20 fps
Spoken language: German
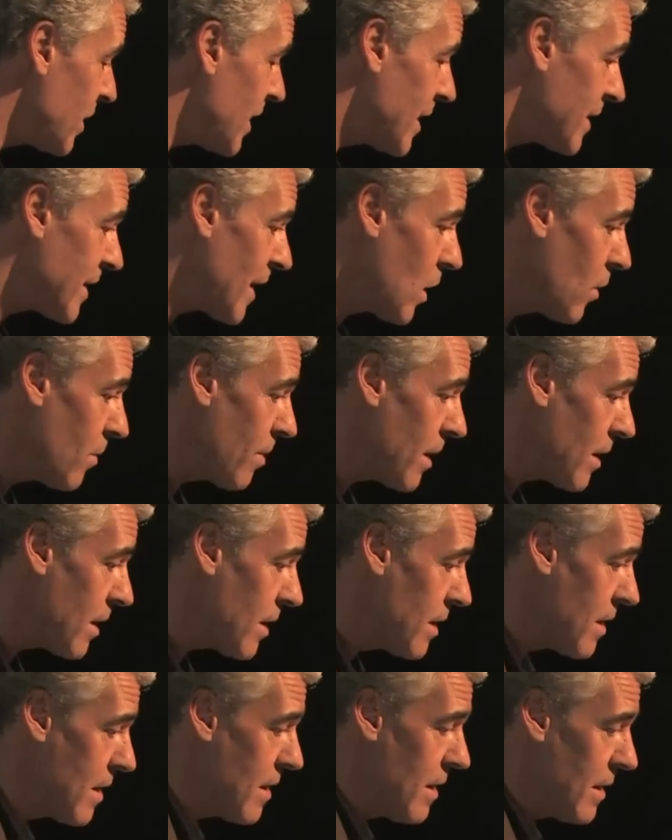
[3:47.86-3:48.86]
sehr sauber.
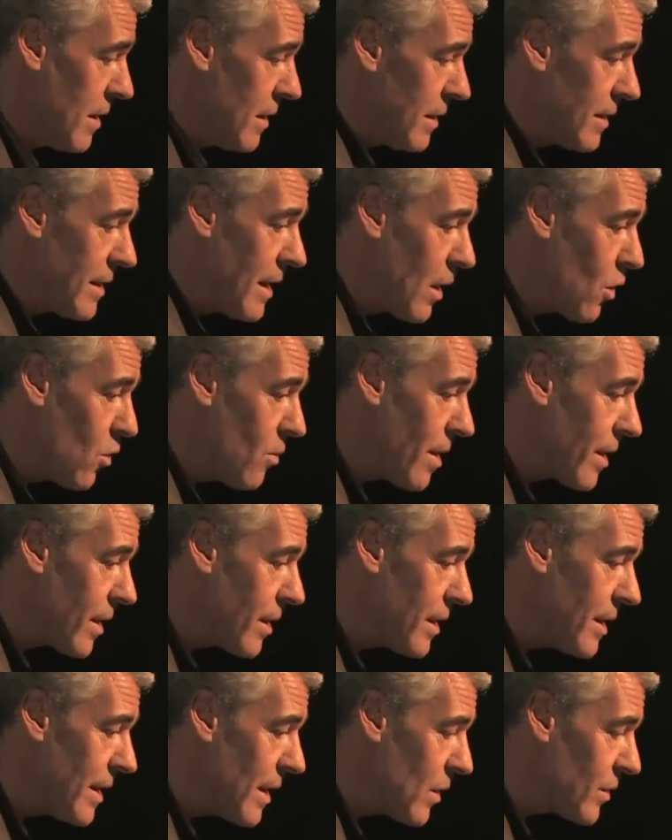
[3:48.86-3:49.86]
Darüber
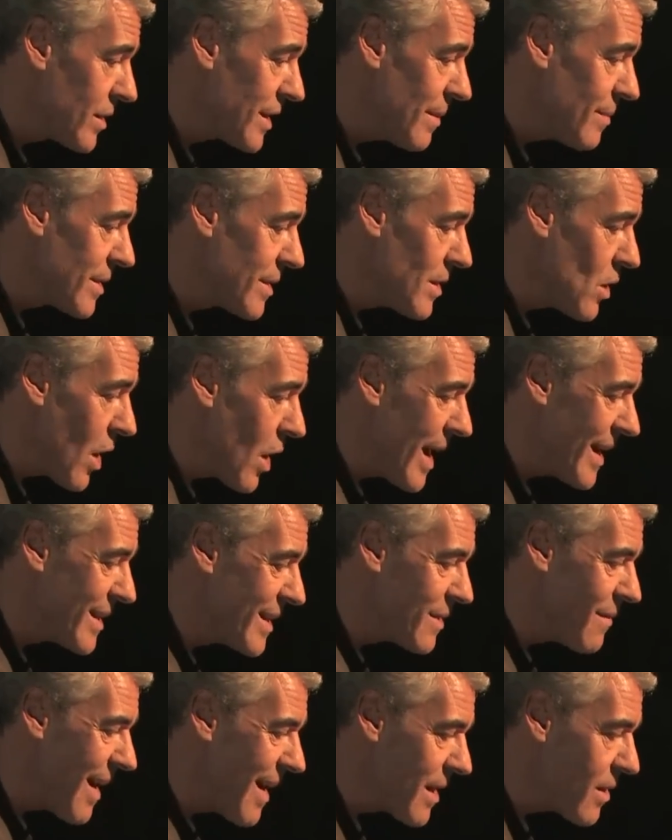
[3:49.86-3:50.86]
hinaus gibt es noch einen
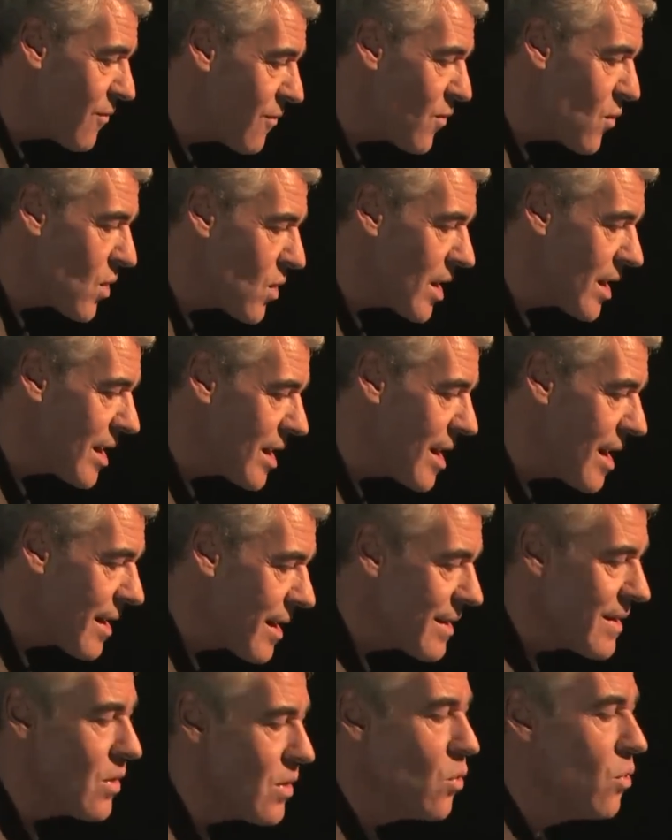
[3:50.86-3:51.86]
zweiten
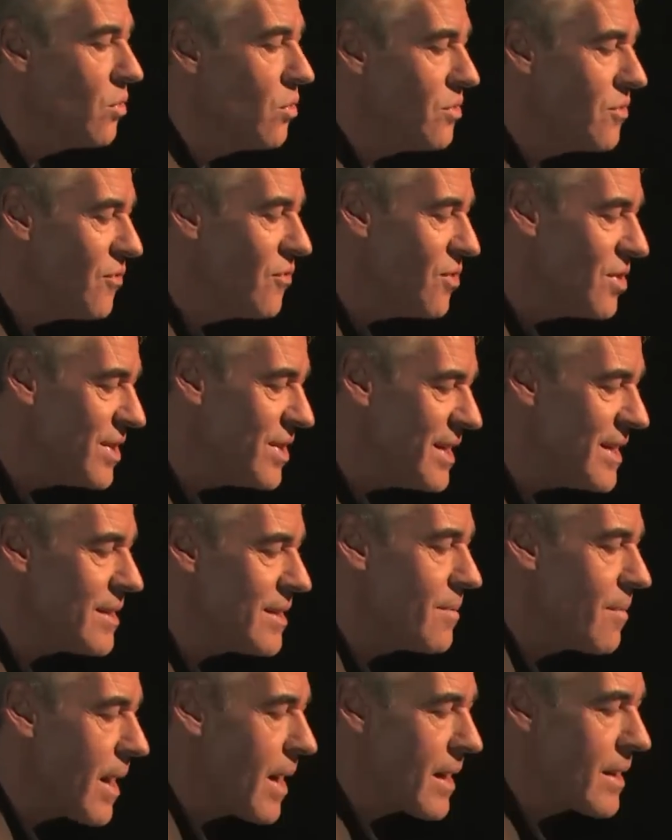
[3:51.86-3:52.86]
Flügelklang und für
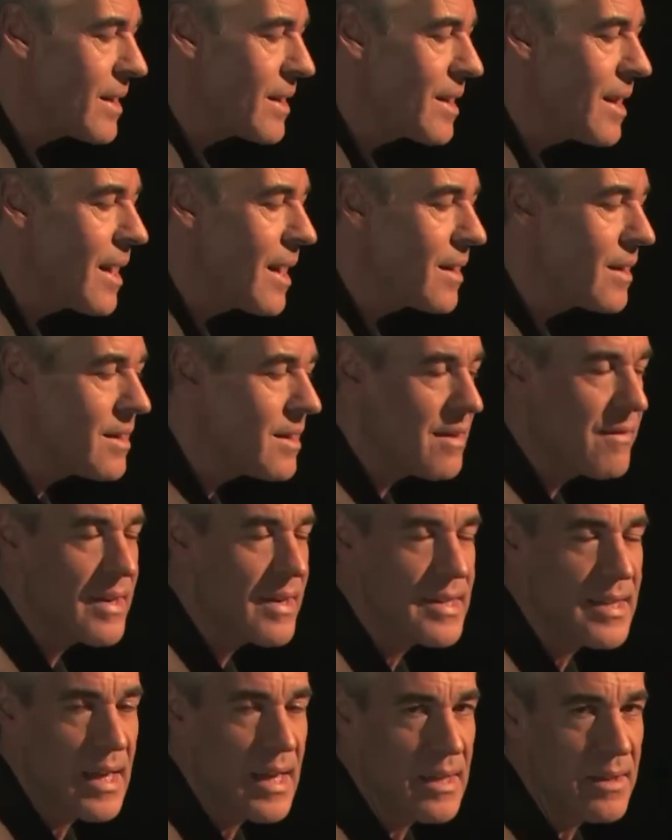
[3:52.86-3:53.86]
diese beiden Klänge
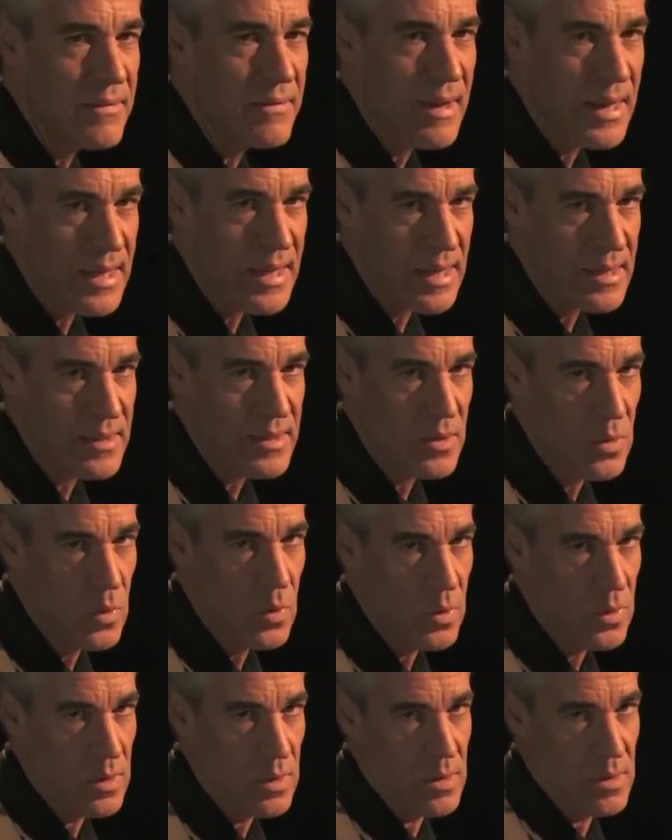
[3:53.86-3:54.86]
jeweils eine
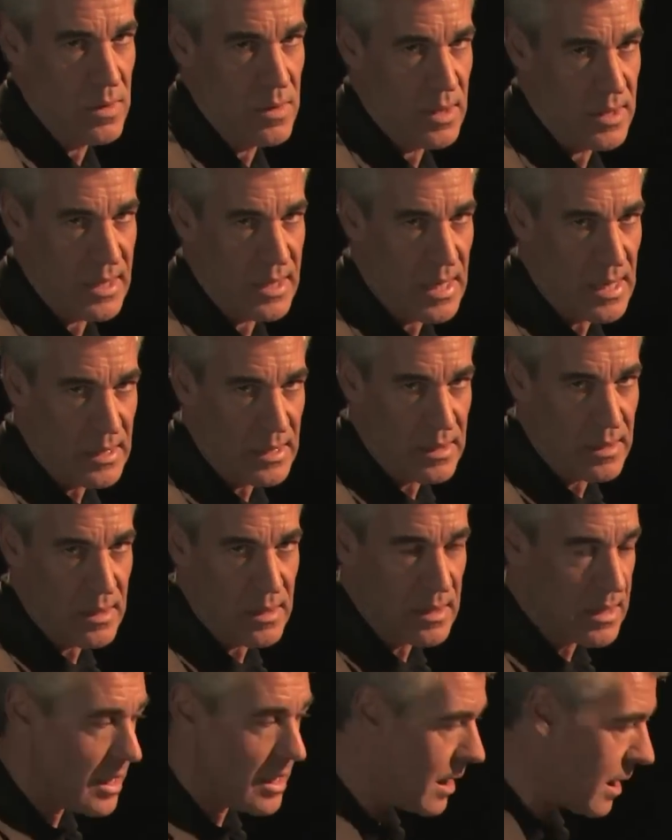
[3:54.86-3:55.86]
Variation. Das
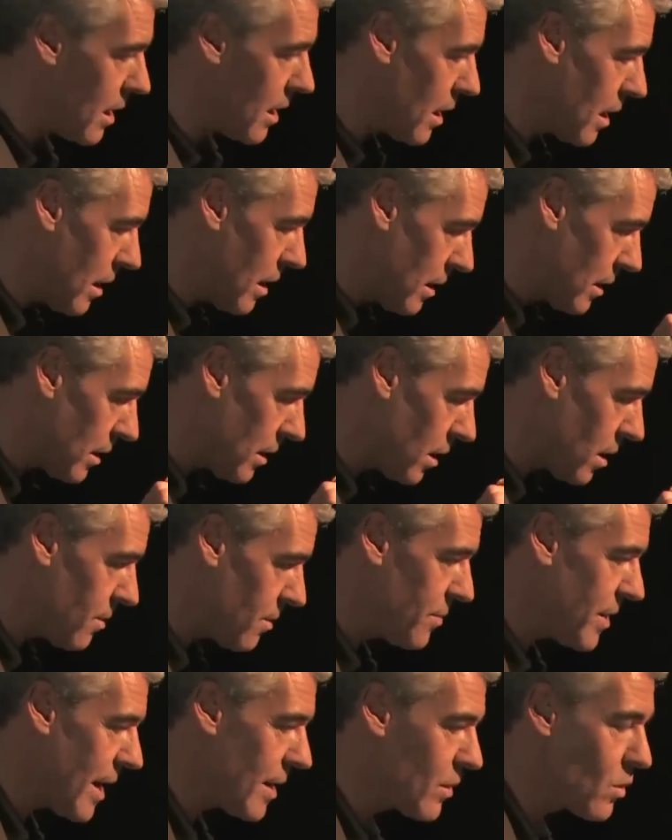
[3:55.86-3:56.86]
heißt, der
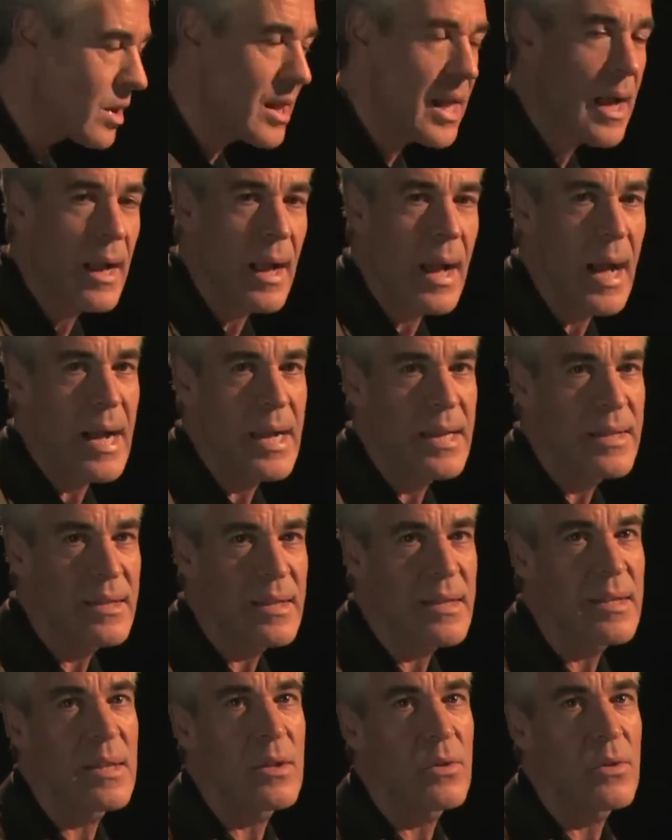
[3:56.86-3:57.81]
Grand Piano Klang 1 ist